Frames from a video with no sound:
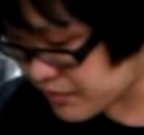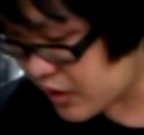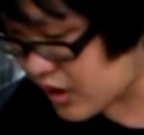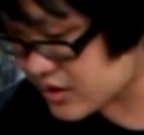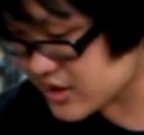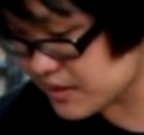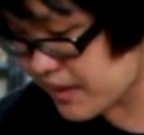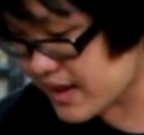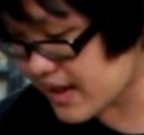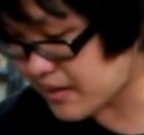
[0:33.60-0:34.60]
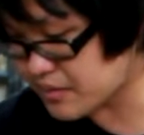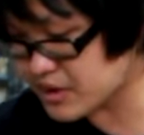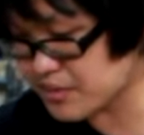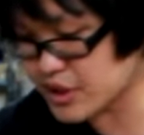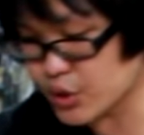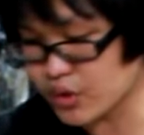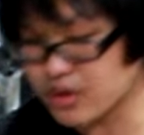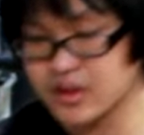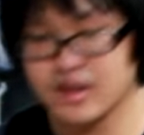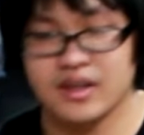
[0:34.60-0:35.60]
ครับตอนเราซื้อไปเนี่ยมันจะมีชุด
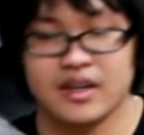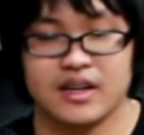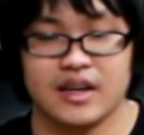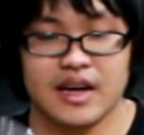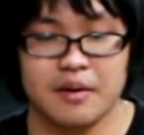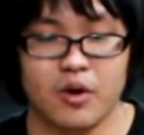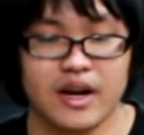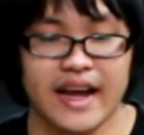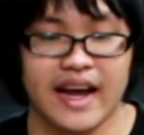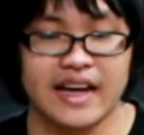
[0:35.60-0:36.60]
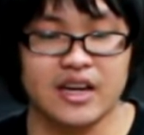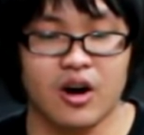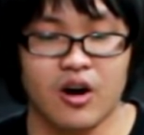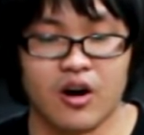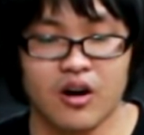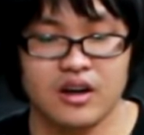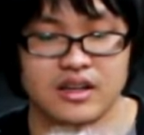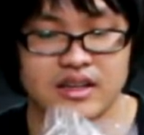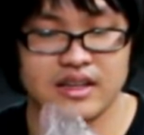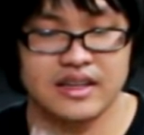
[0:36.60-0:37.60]
พวกเหล็กขันคอ
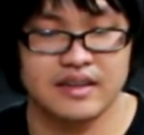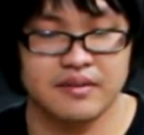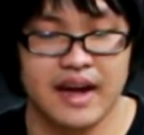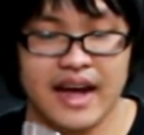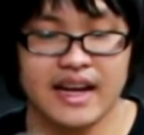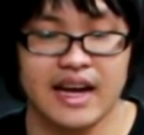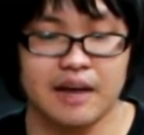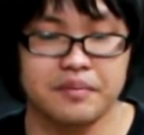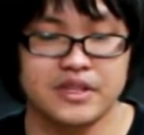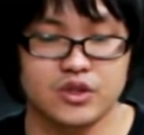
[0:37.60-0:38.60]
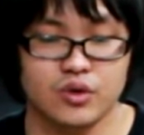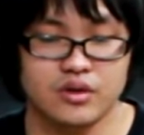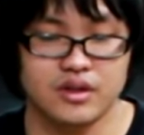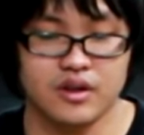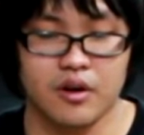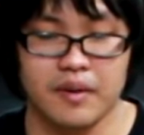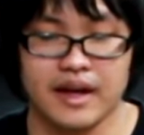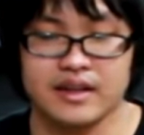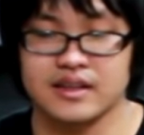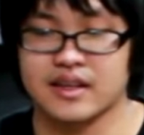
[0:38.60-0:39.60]
มาให้นะครับ เป็นชุดของมั
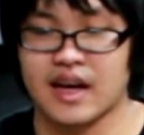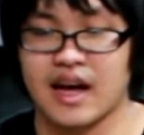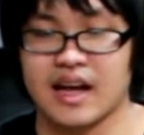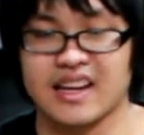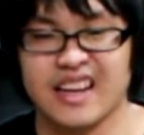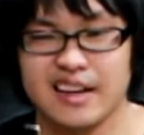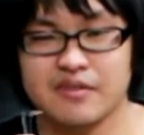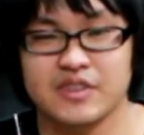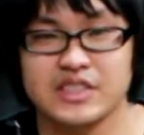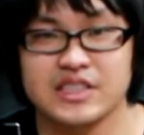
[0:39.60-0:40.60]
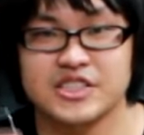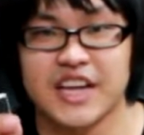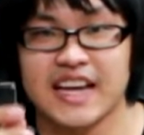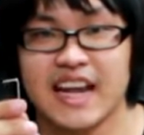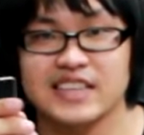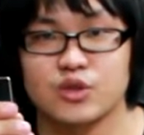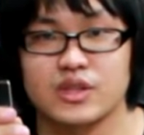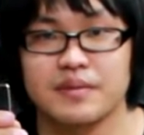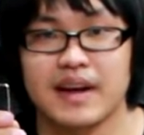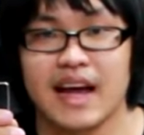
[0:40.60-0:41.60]
นอ่าอันนี้มันจะไซส์เล็กสุด
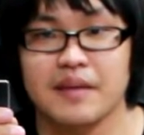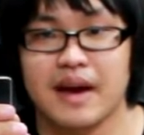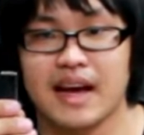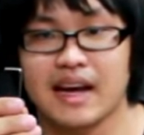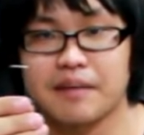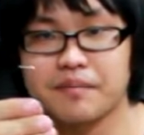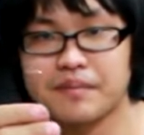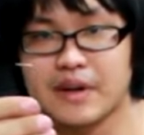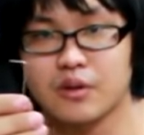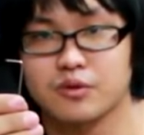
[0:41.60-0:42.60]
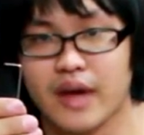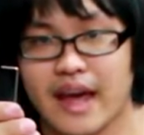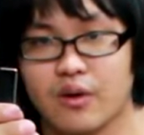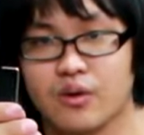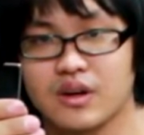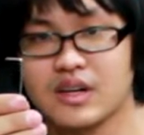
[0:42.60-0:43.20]
ที่มันให้มานะครับ เป็นรูปตัว L